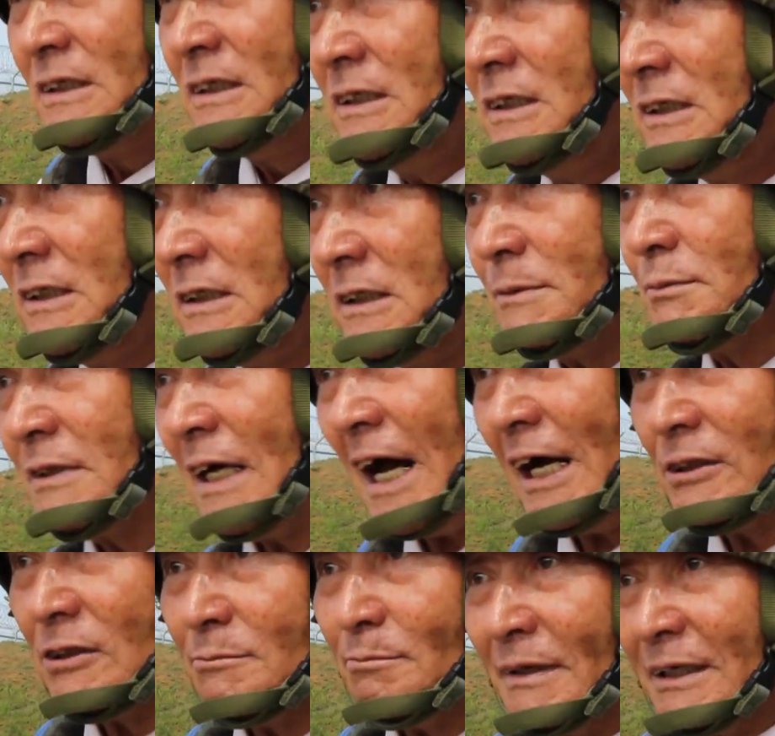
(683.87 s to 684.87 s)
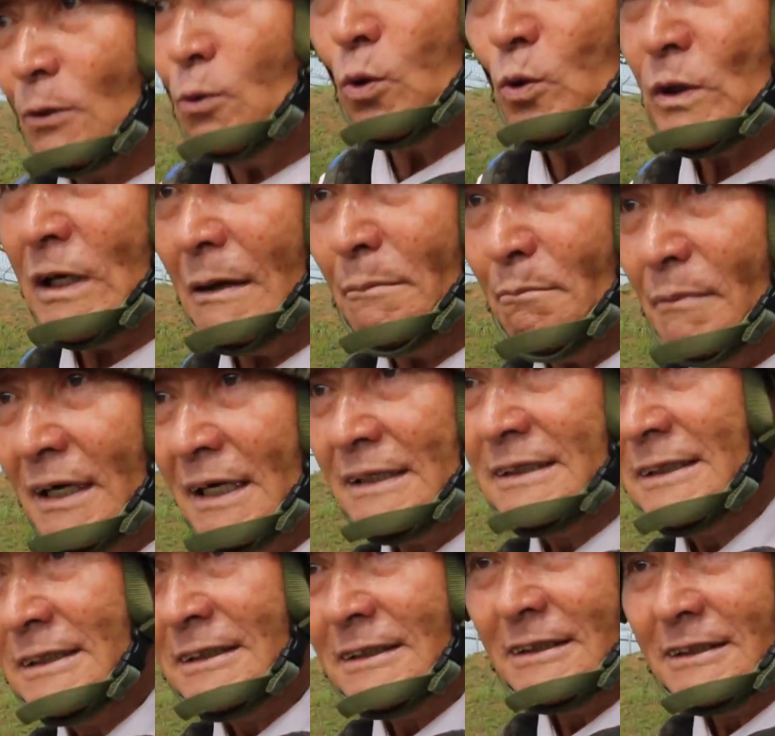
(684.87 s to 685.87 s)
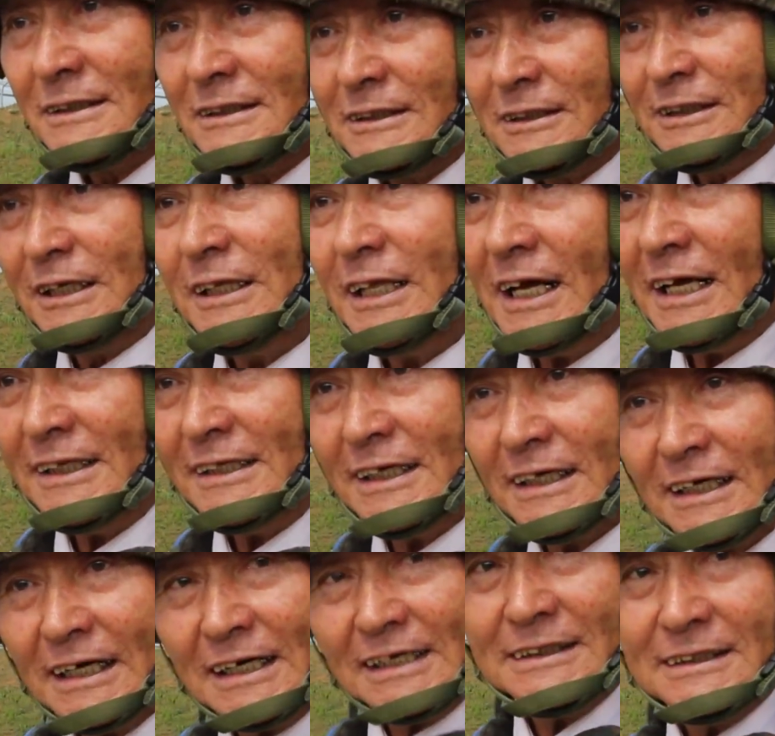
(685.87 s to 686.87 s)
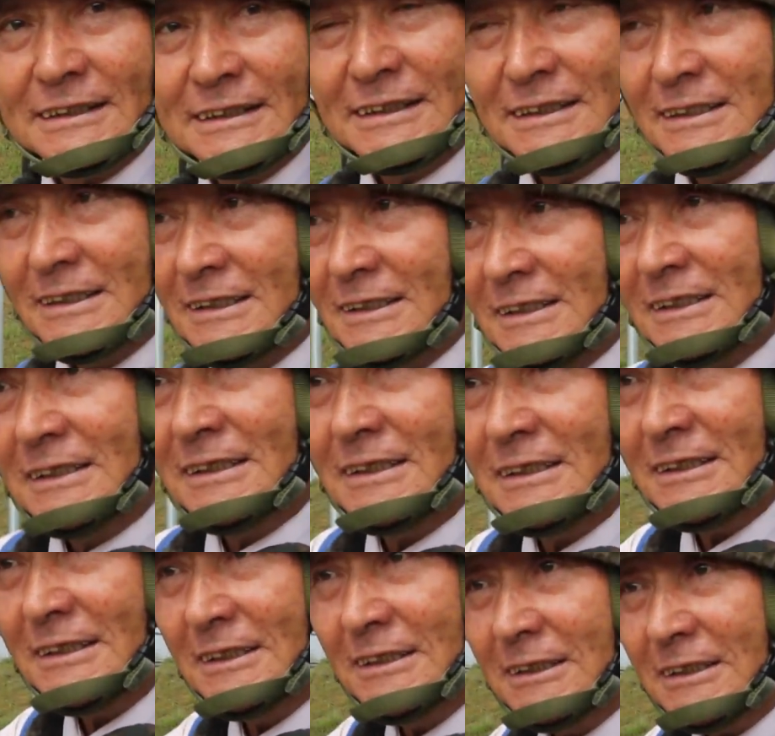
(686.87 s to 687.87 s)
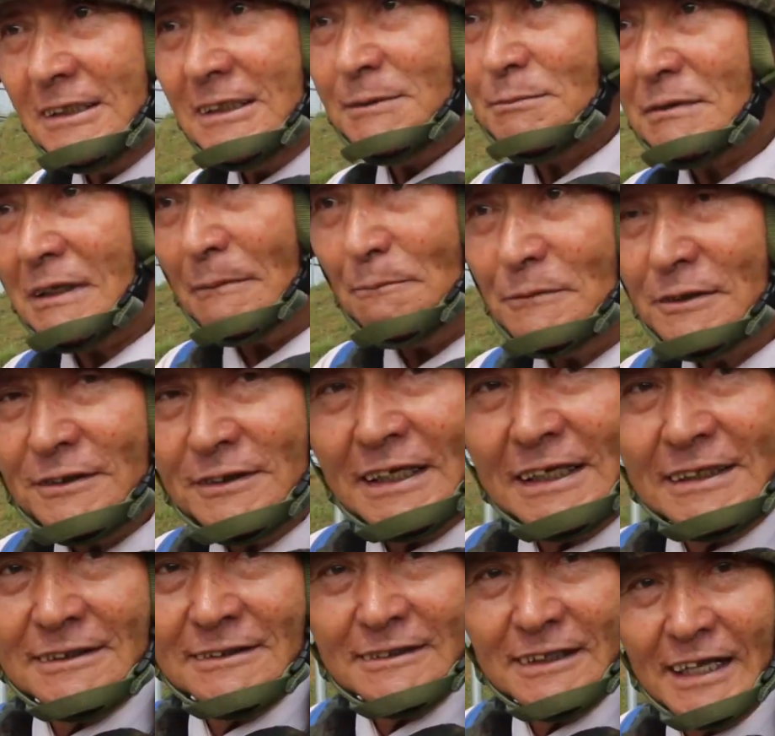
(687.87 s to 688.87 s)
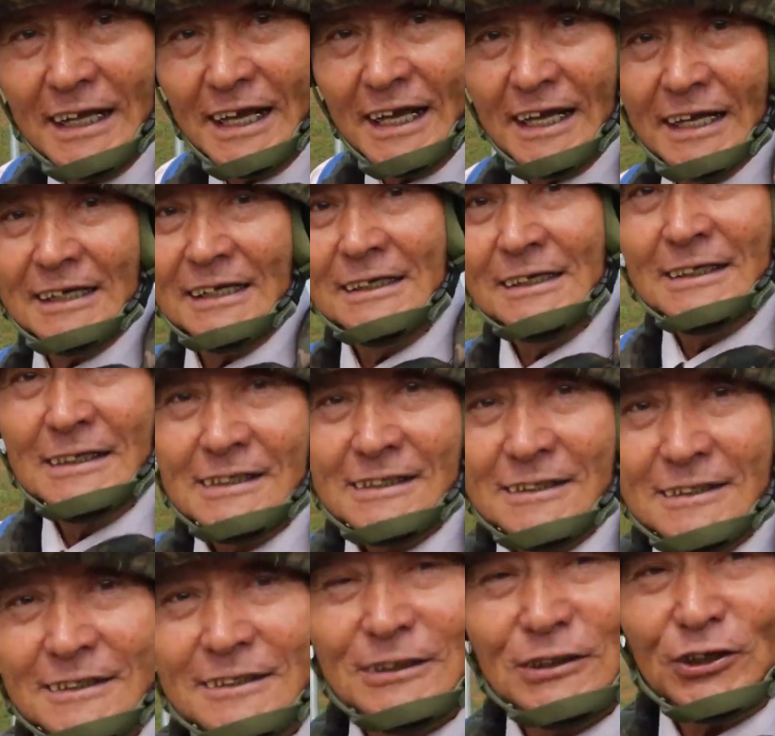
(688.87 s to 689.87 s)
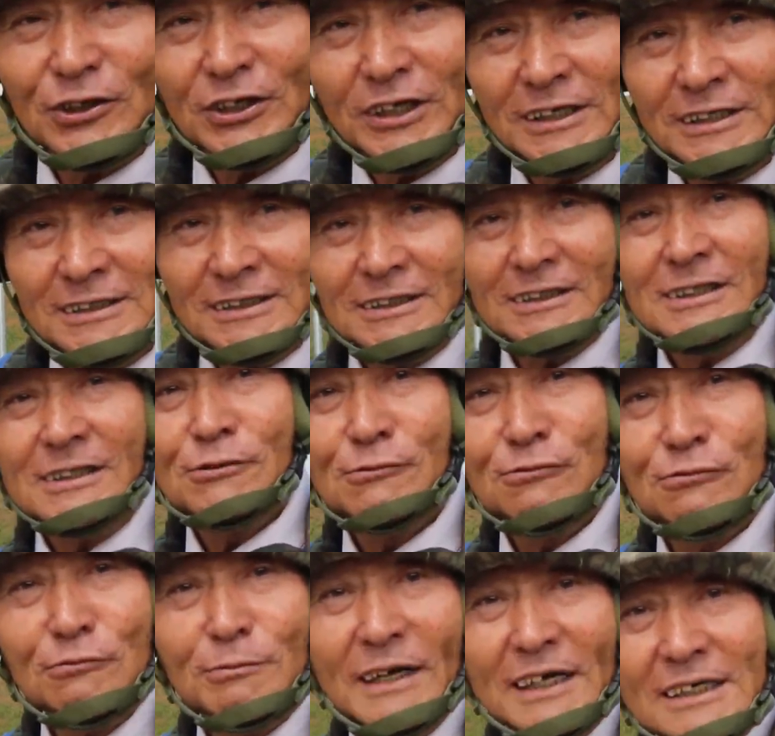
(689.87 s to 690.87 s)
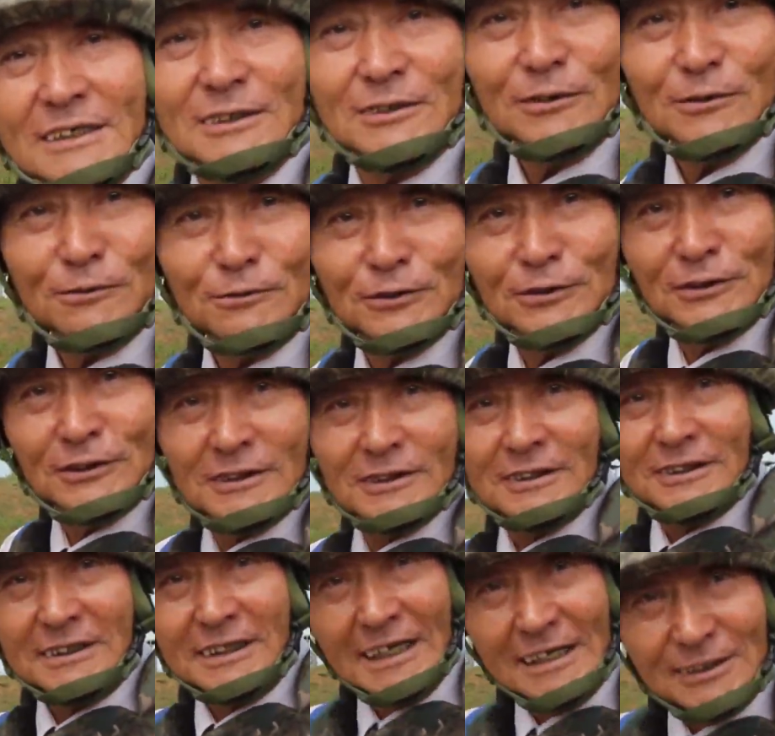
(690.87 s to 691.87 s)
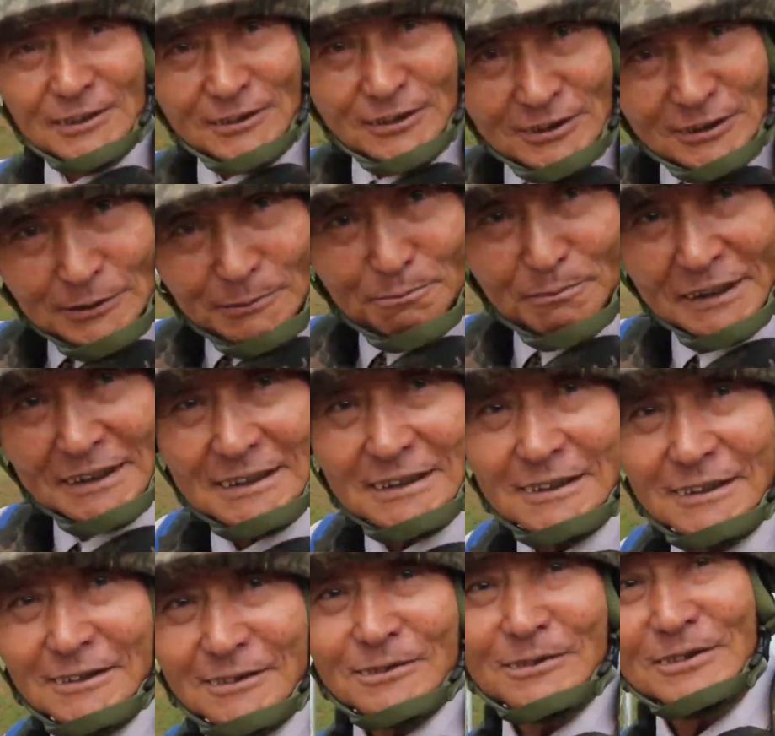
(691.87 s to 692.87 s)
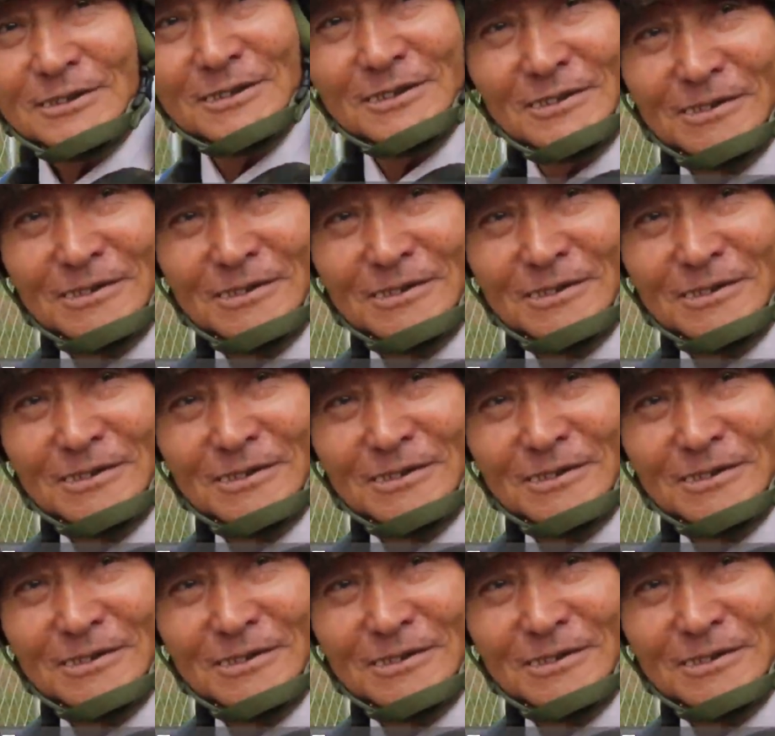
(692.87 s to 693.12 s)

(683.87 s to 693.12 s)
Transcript: 24년 만에 올게 엄마. 제대한 자가 23년 됐는데 그 전에는 후방에 끄고 그때 여기 전방에 있었고.